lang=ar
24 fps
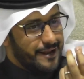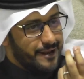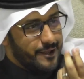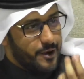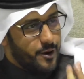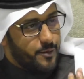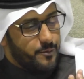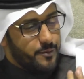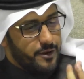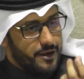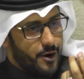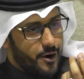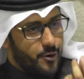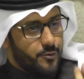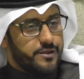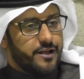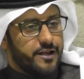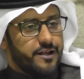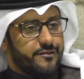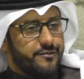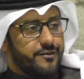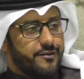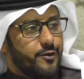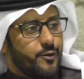اليوم اللي
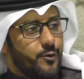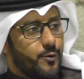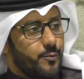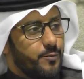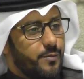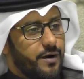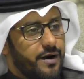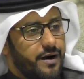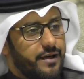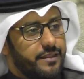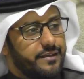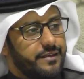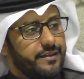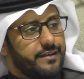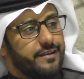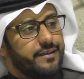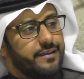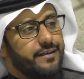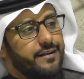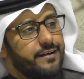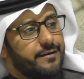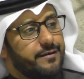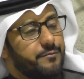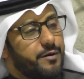اودعت فيه الام هذه
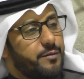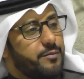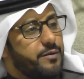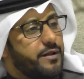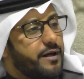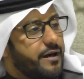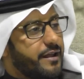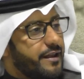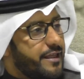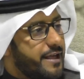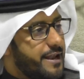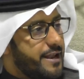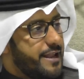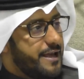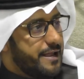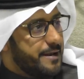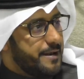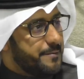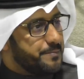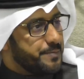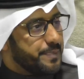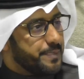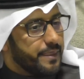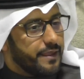مبلغ
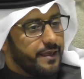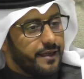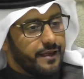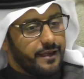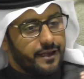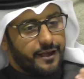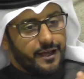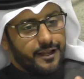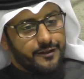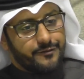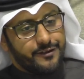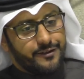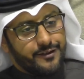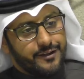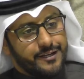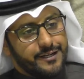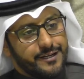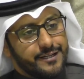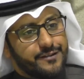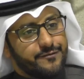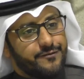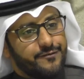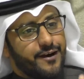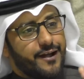ريالين كانت فيه
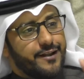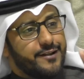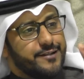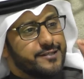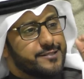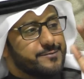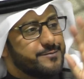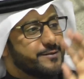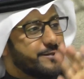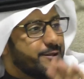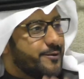ارتفاع نسبه